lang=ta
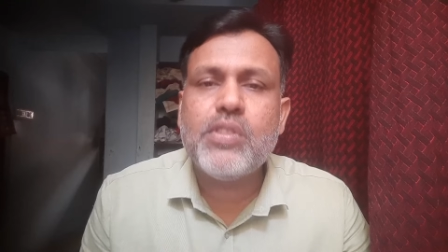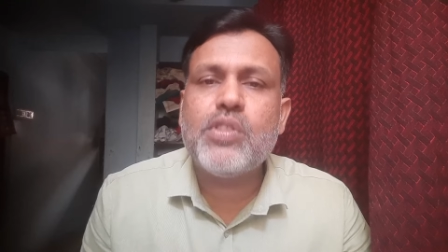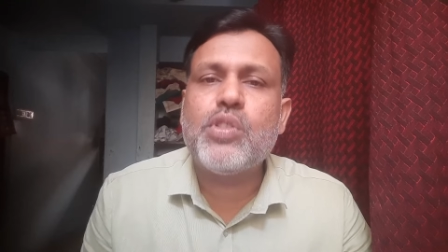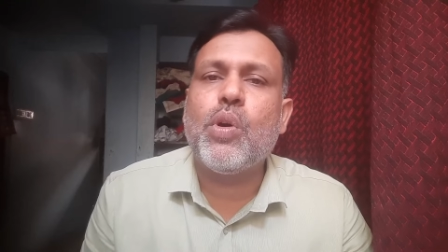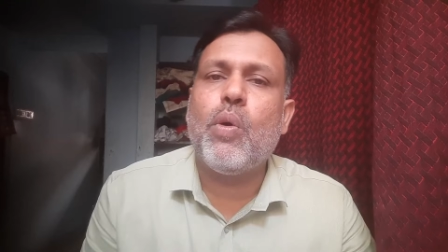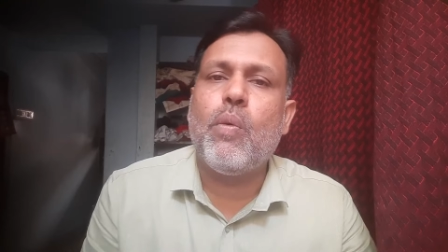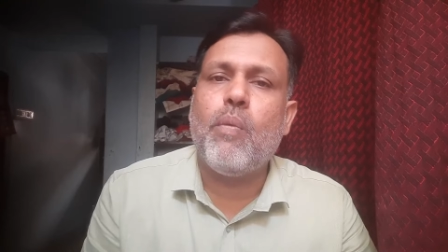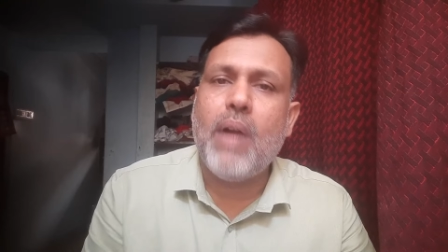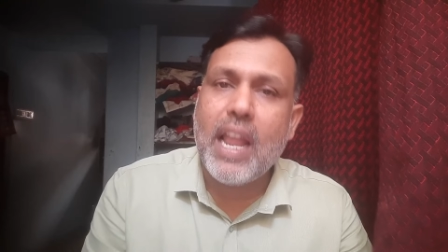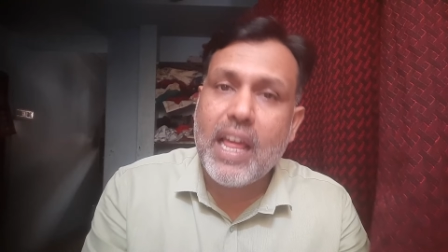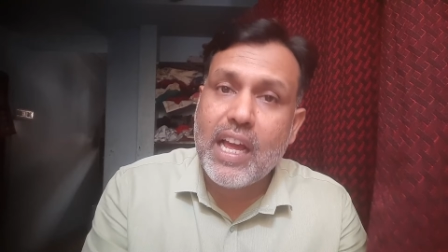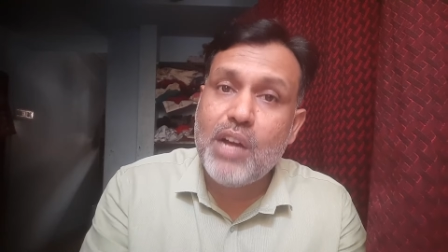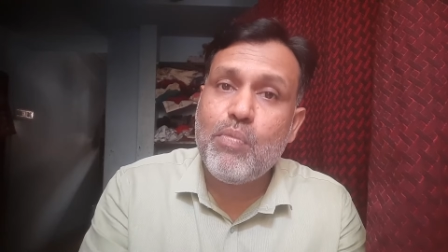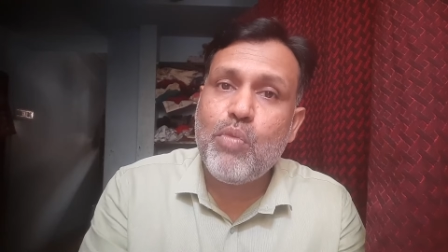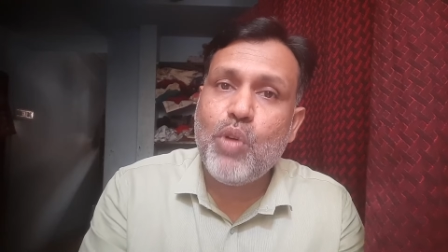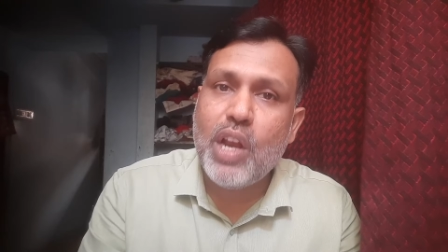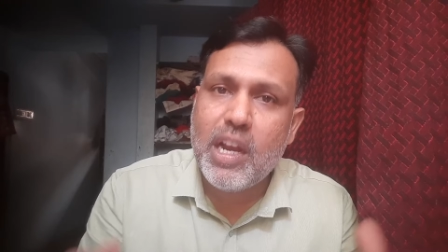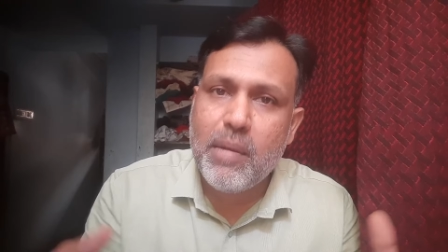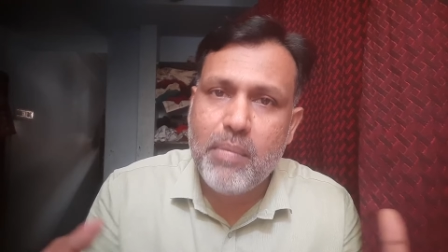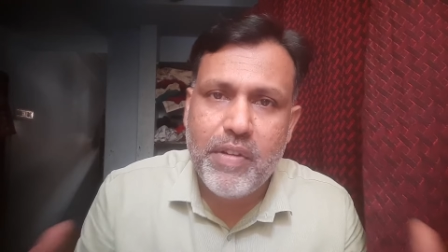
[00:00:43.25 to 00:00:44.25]
ஸோ வழக்கம்
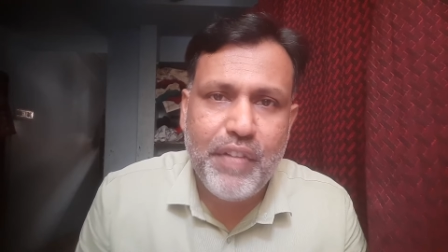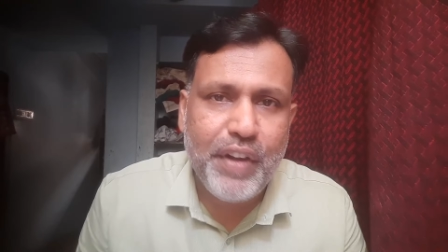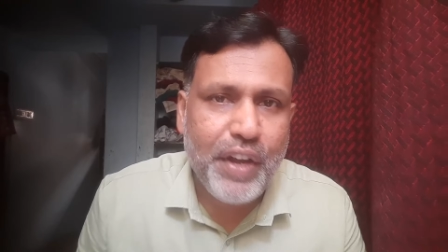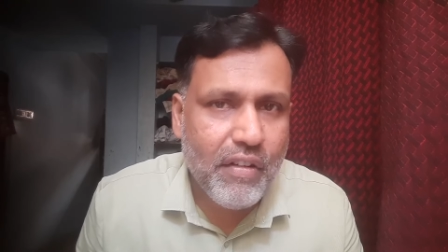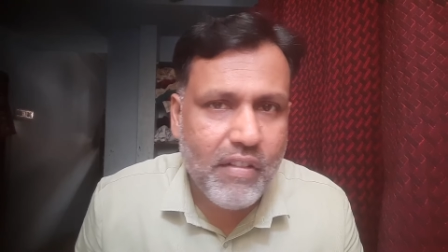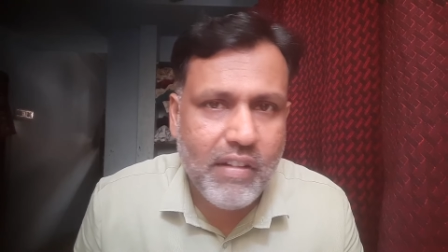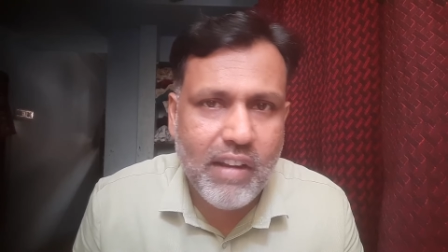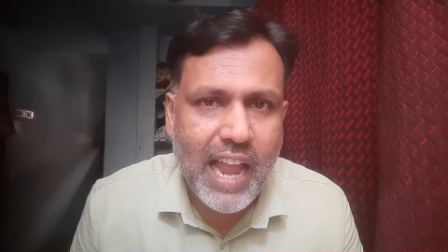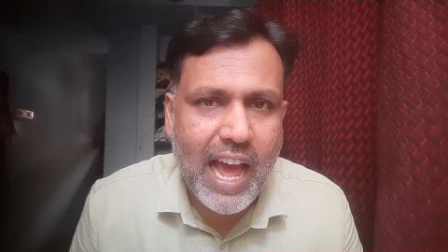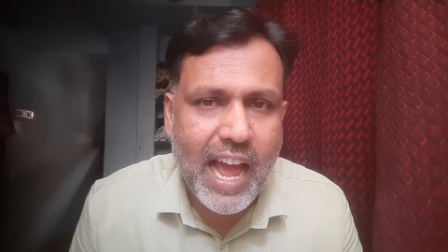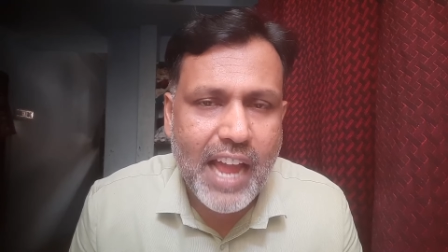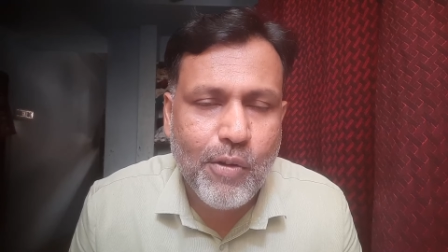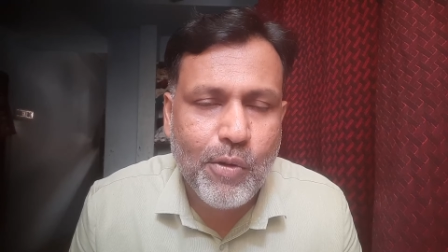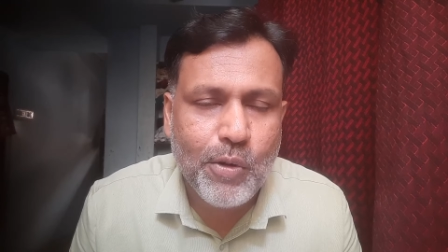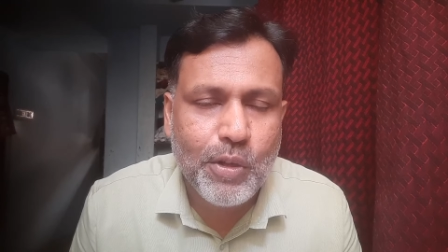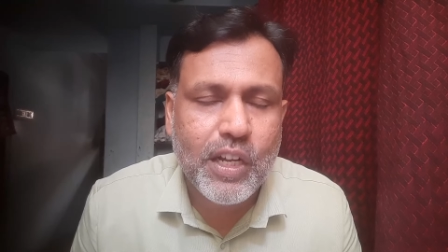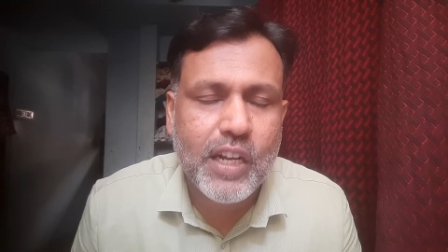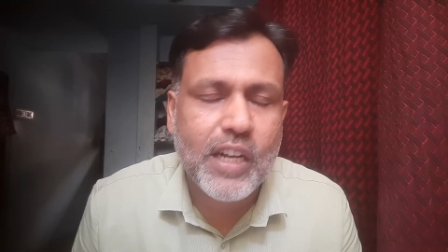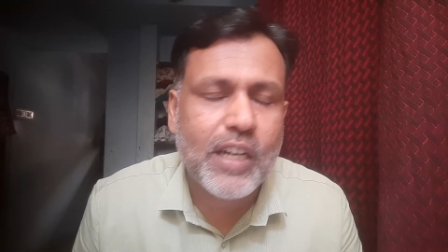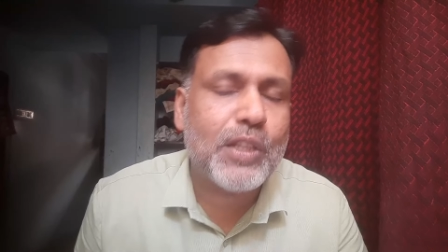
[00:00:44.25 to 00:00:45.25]
போல் நம்ம வீடியோவுக்கு லாய்க்
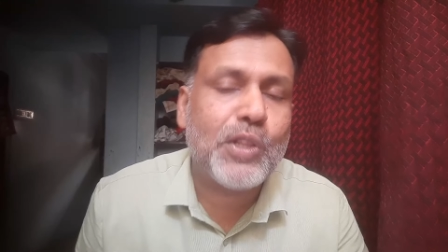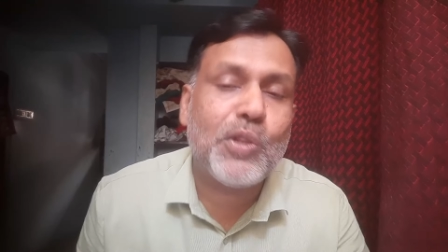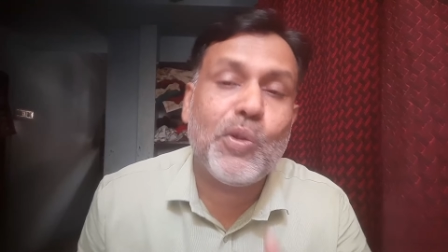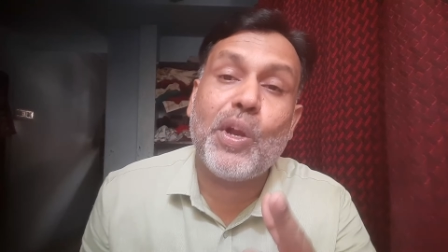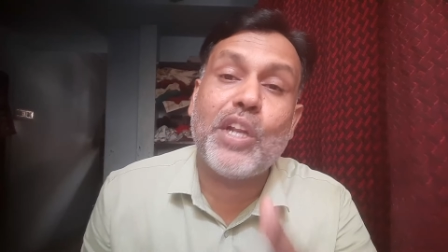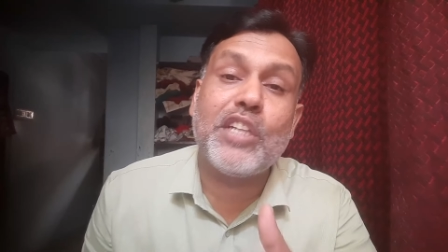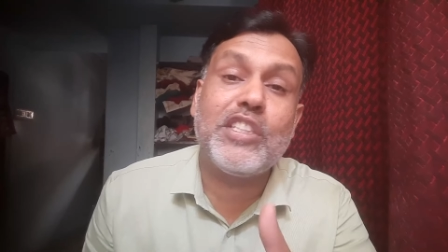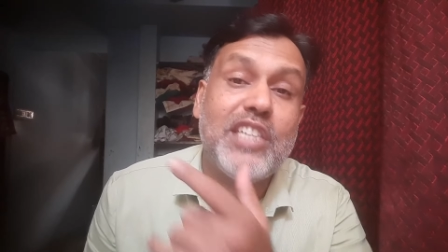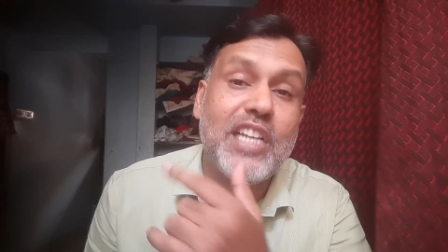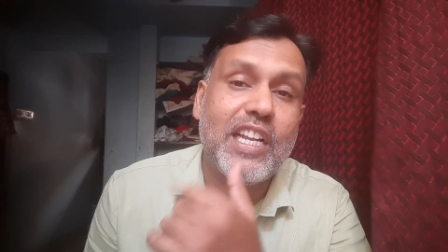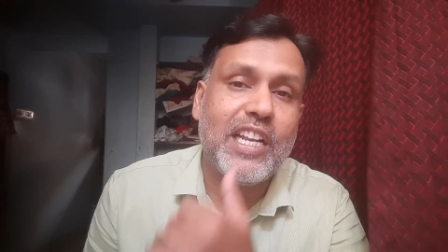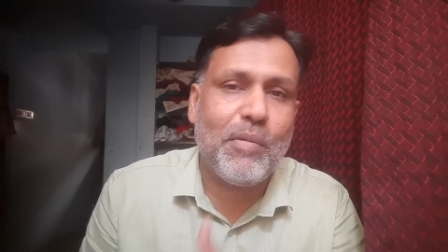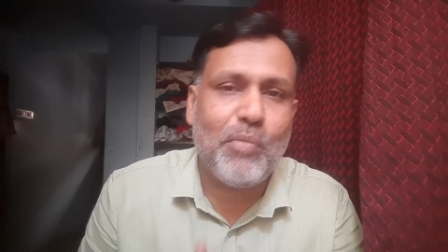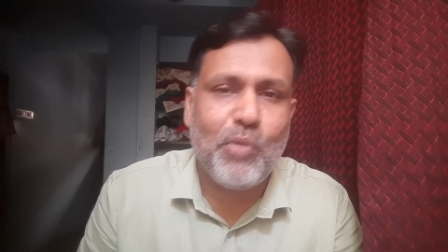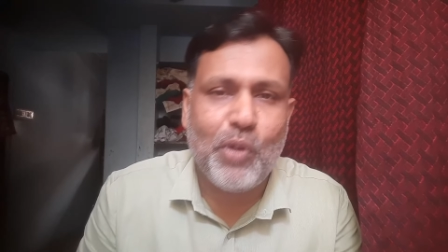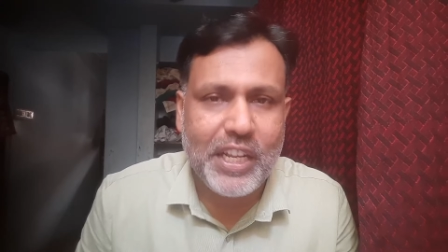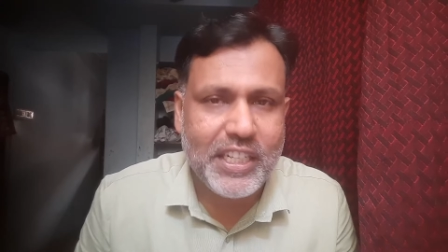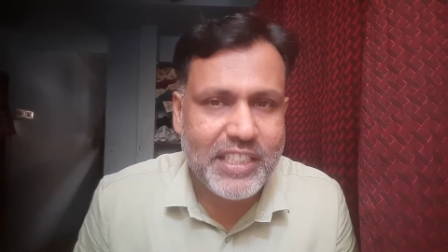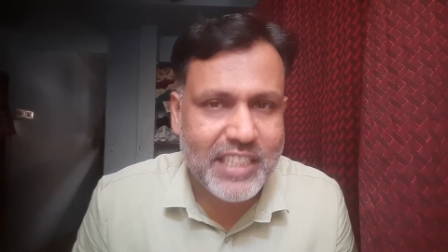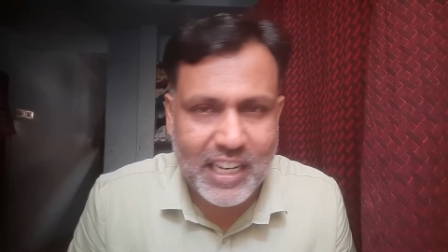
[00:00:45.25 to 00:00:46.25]
கொடுத்துக்கோங்க தொடர்ச்சியாக
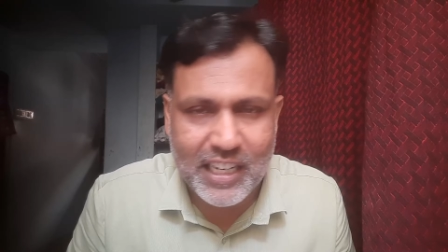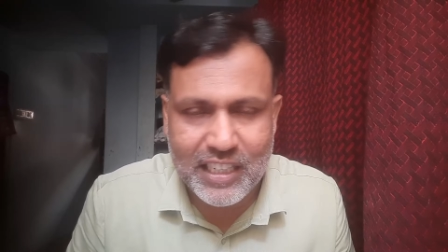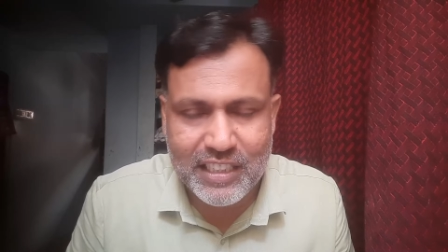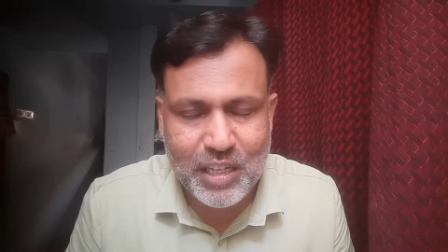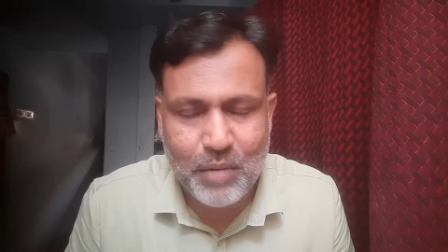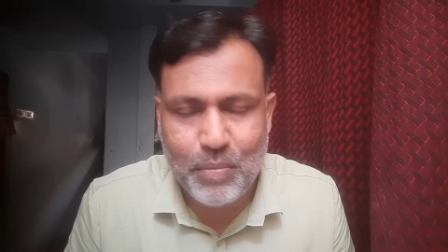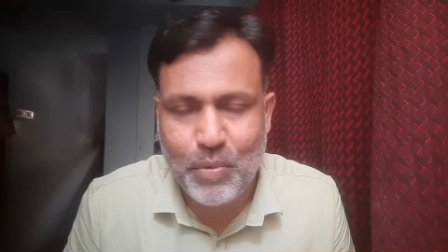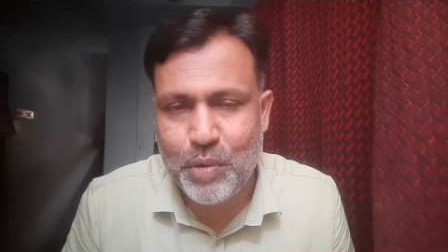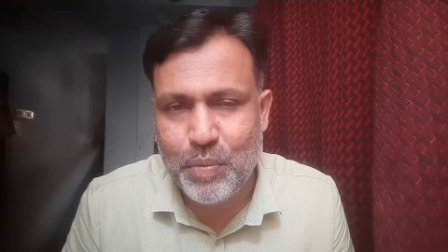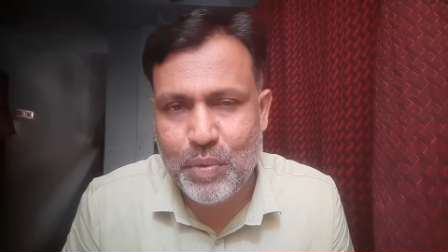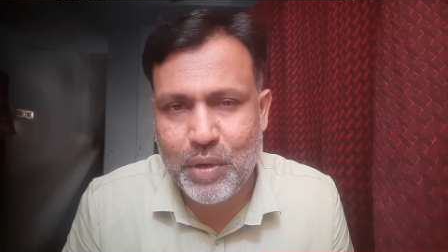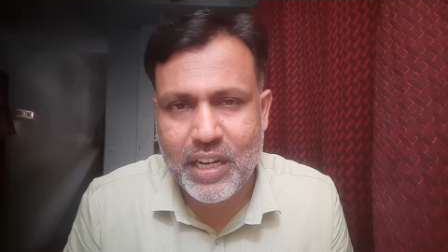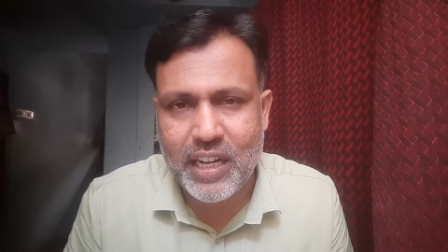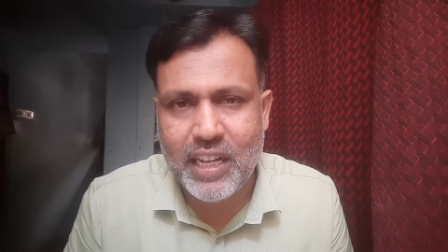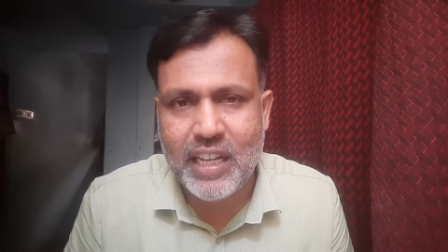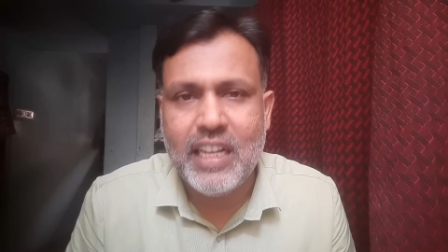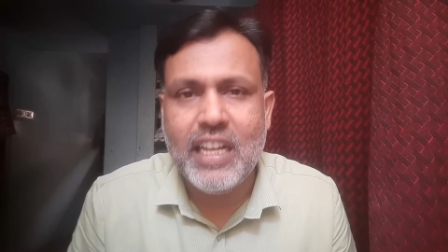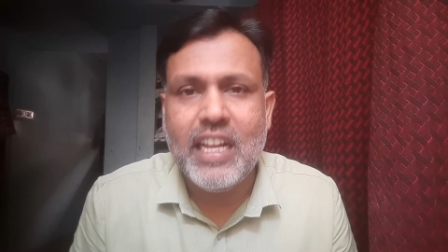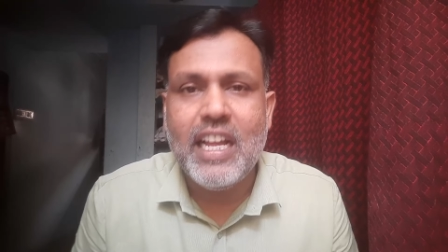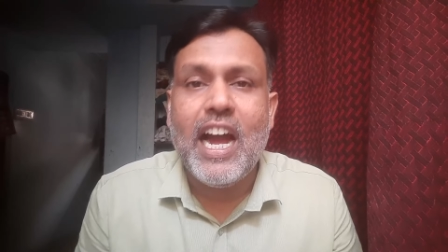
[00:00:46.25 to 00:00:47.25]
நம்முடைய சேனலை சப்போர்ட் பண்ணுங்கள்